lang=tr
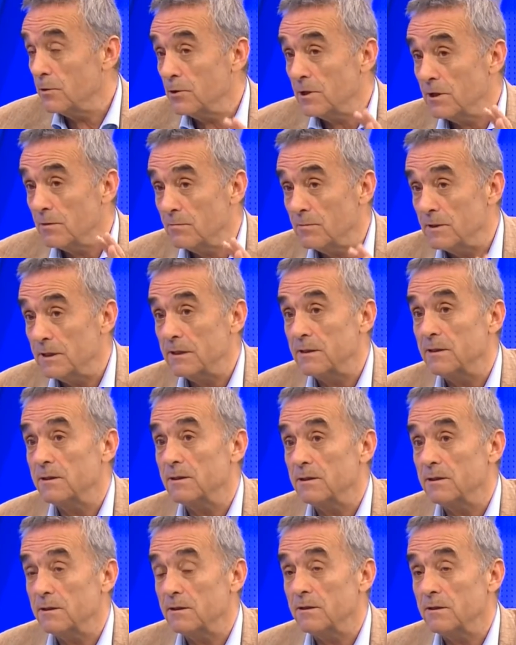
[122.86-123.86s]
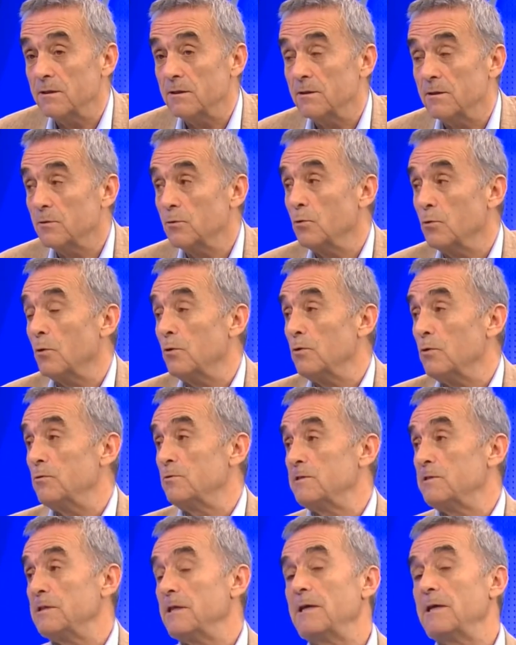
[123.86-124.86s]
en önemli e,
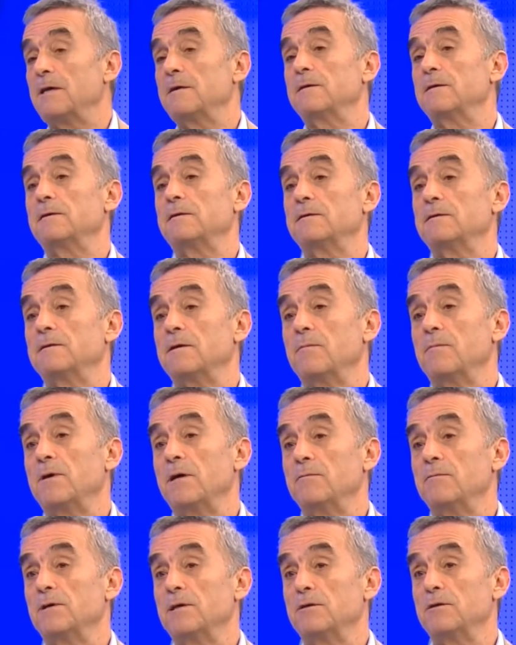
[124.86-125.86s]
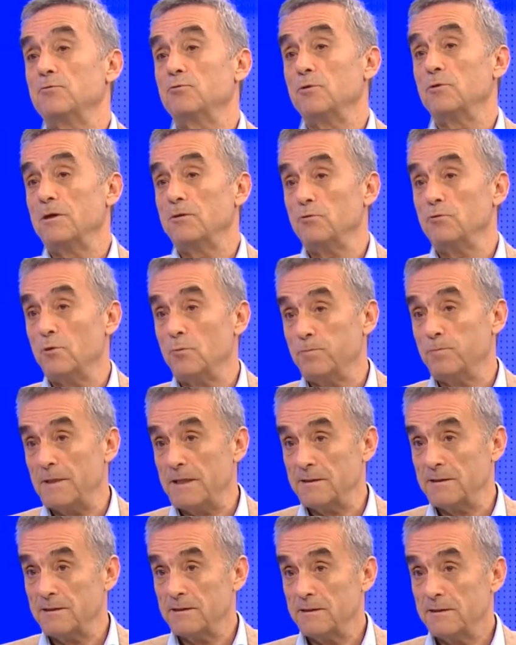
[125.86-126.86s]
gol silahları tamamıyla duran
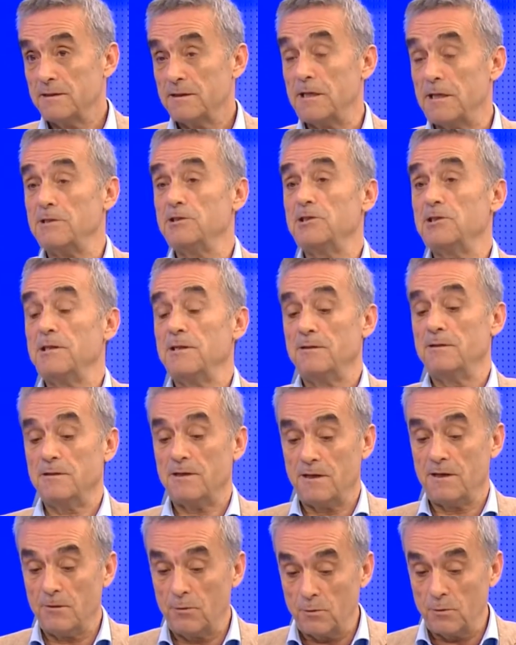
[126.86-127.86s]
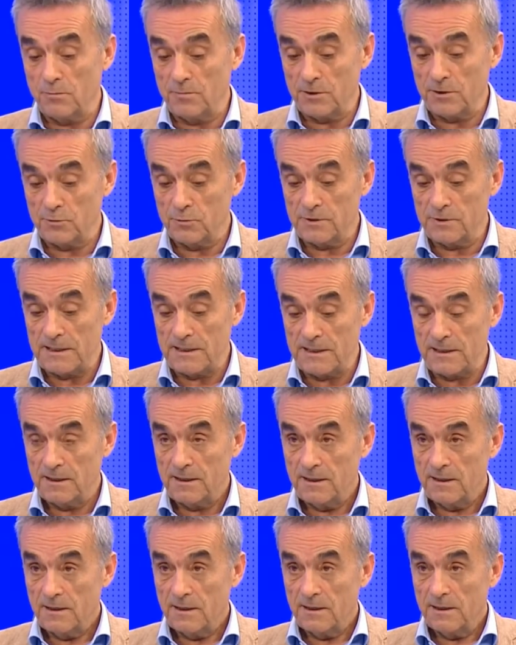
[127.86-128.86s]
toplar. Taşlar dahil olmak üzere.